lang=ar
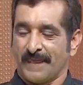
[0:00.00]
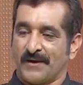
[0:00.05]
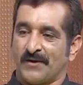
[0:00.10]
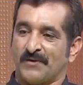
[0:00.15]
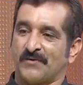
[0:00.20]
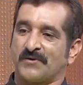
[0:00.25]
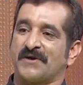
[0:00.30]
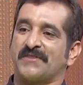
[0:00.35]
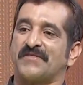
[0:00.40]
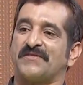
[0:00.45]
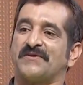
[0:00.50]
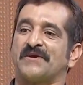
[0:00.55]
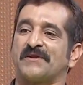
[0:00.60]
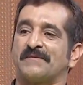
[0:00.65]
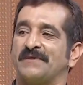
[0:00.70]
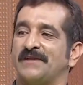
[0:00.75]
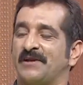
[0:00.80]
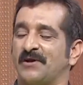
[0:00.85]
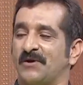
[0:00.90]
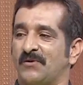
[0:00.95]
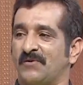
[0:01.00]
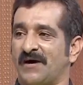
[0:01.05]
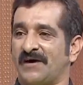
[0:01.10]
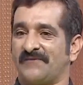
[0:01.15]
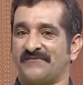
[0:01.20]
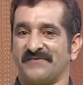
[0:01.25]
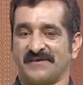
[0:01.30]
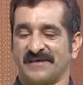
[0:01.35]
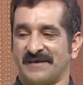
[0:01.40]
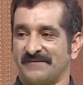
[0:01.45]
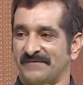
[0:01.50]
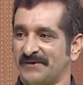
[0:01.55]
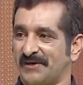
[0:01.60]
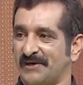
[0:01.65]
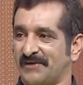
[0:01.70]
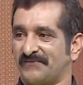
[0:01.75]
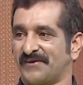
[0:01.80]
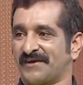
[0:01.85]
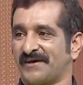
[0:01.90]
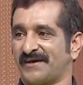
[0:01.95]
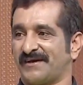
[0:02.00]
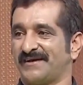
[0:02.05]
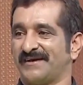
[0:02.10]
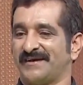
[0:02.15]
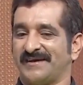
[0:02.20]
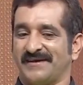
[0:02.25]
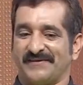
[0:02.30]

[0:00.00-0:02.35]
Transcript: وكثير من الهواة في جميع الفرق